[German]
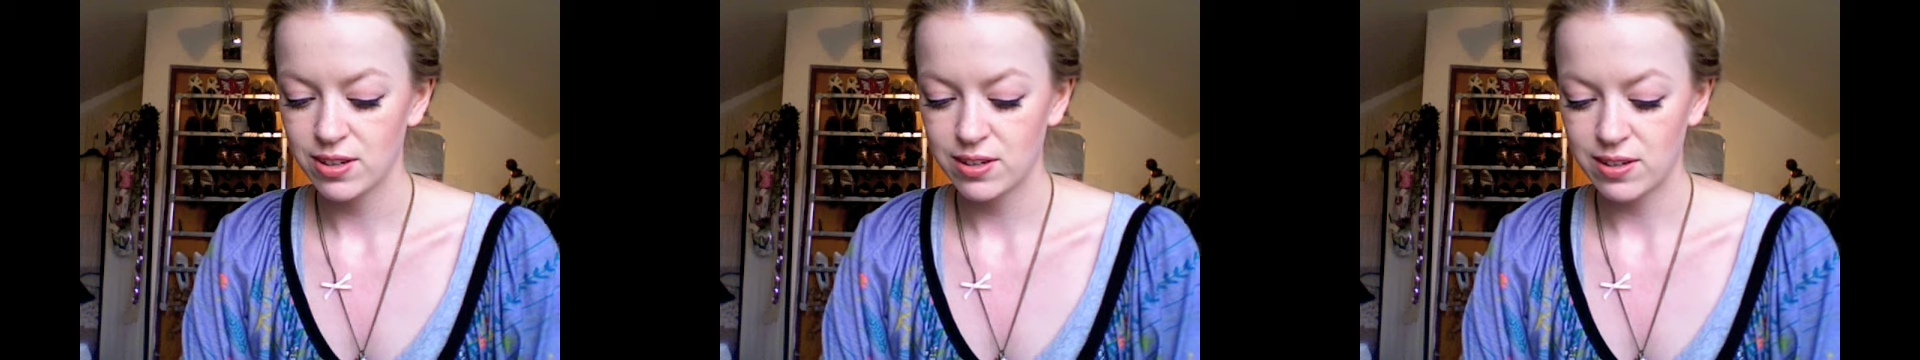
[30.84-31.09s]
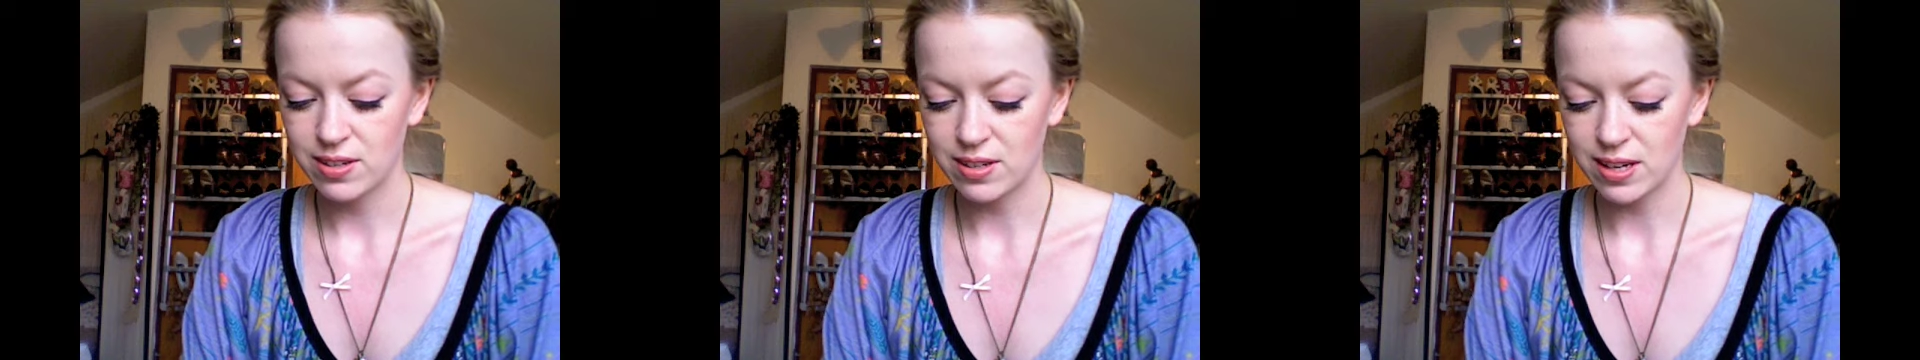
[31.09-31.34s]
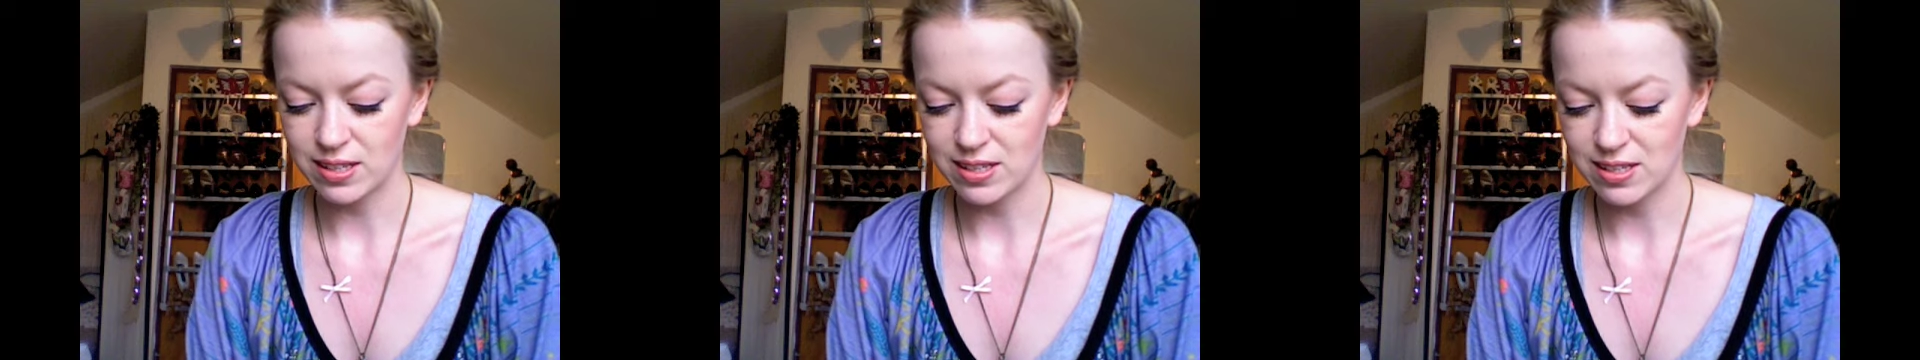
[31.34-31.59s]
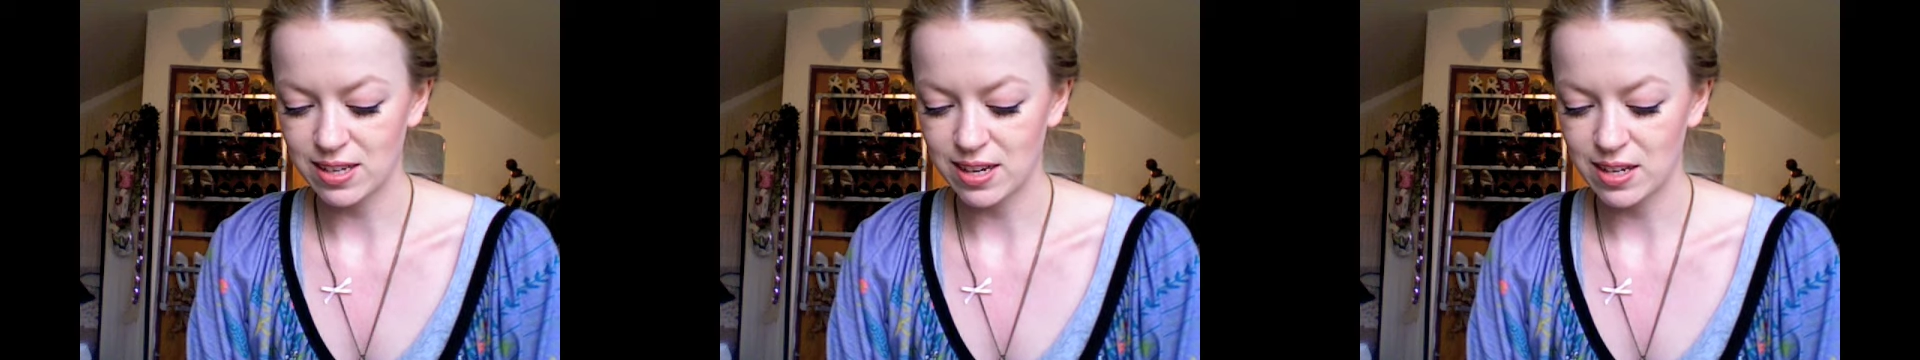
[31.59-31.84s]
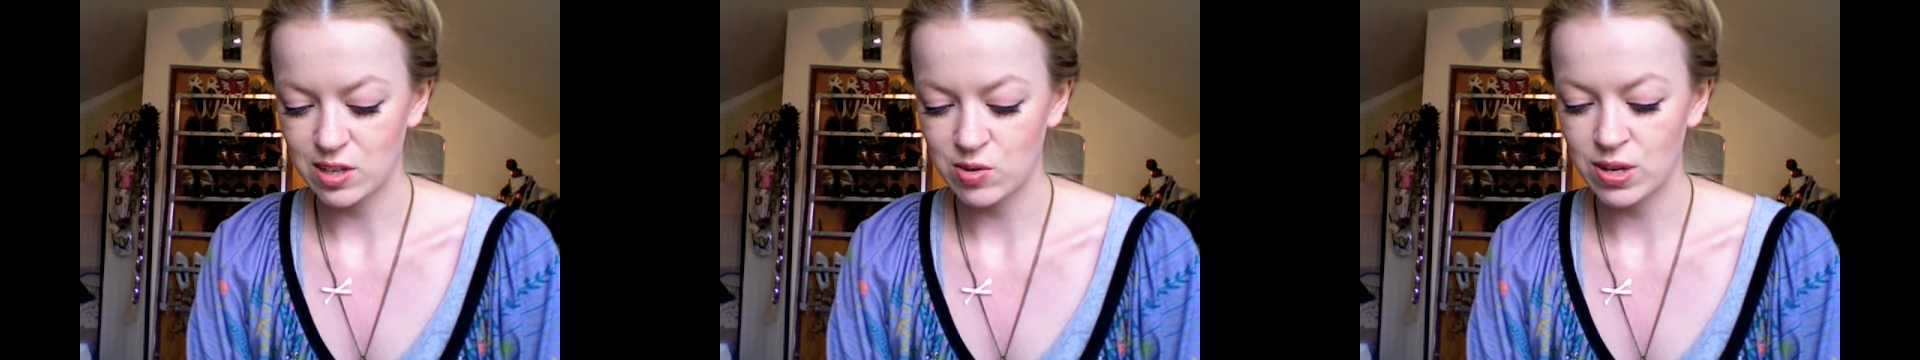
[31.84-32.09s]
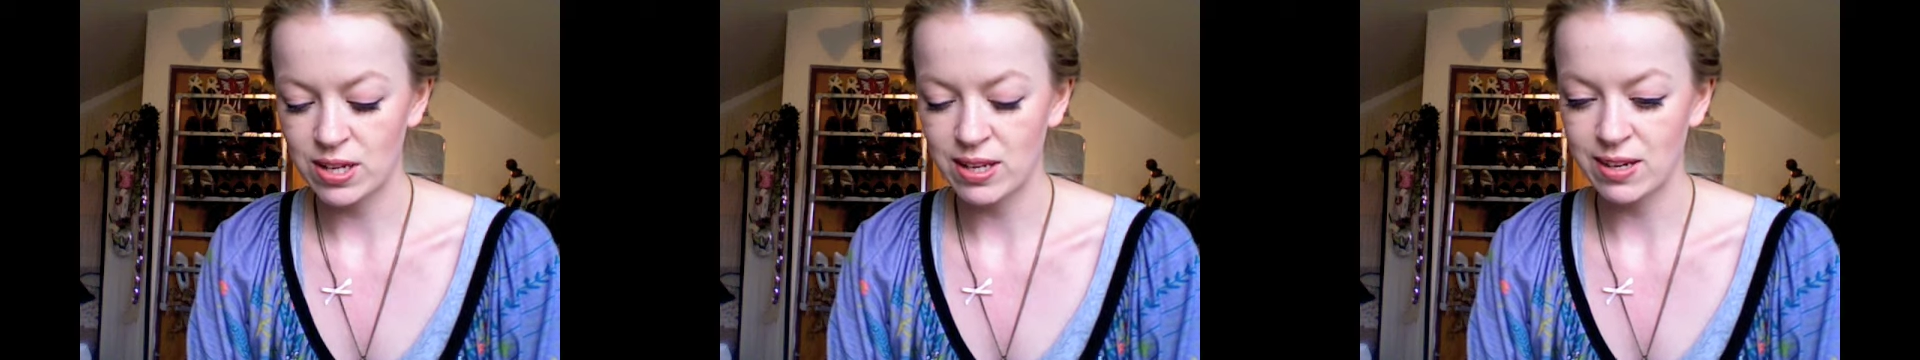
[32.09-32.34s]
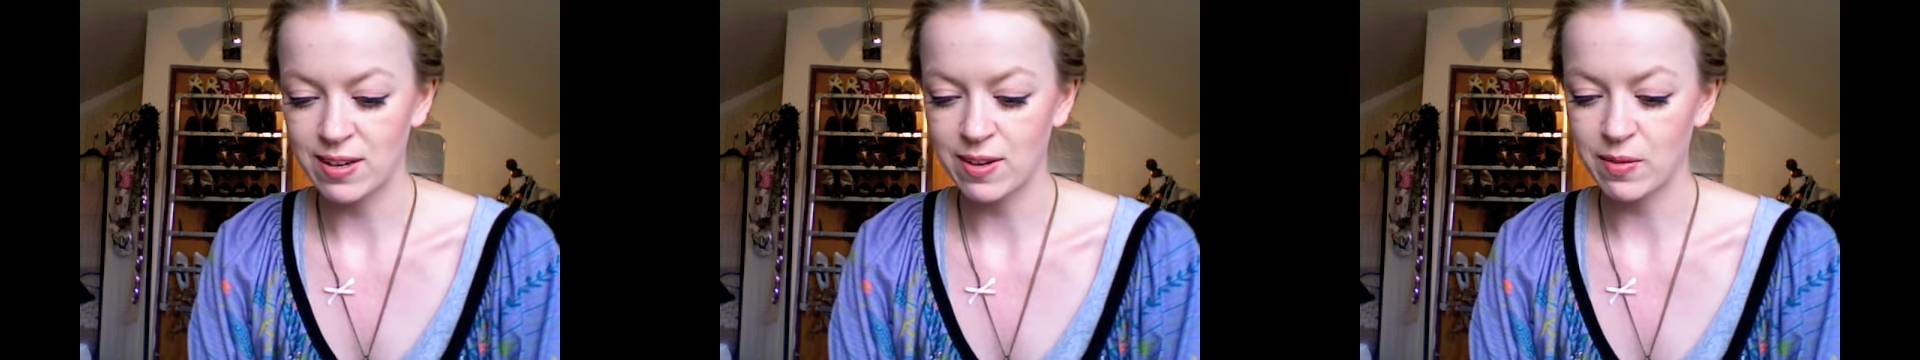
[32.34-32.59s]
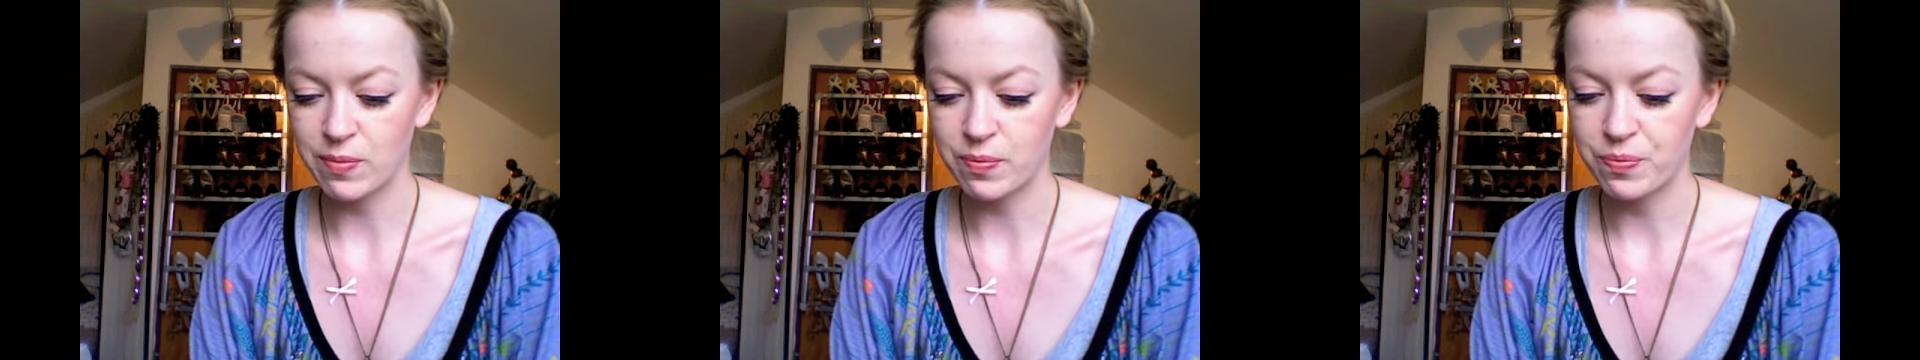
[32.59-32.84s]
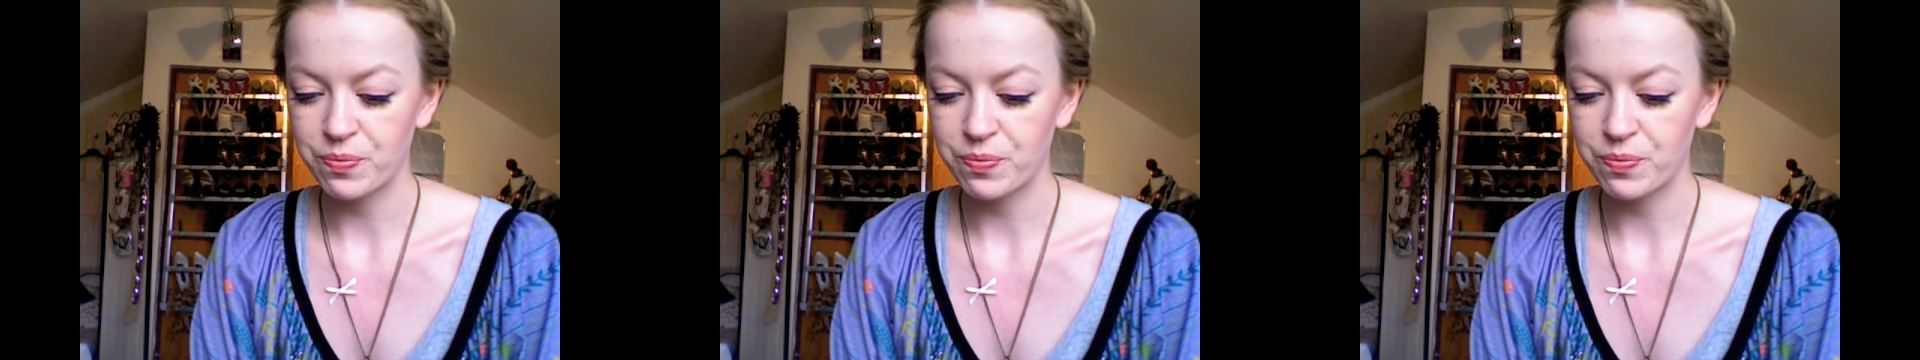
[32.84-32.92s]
diese ganzen Sachen zu erledigen.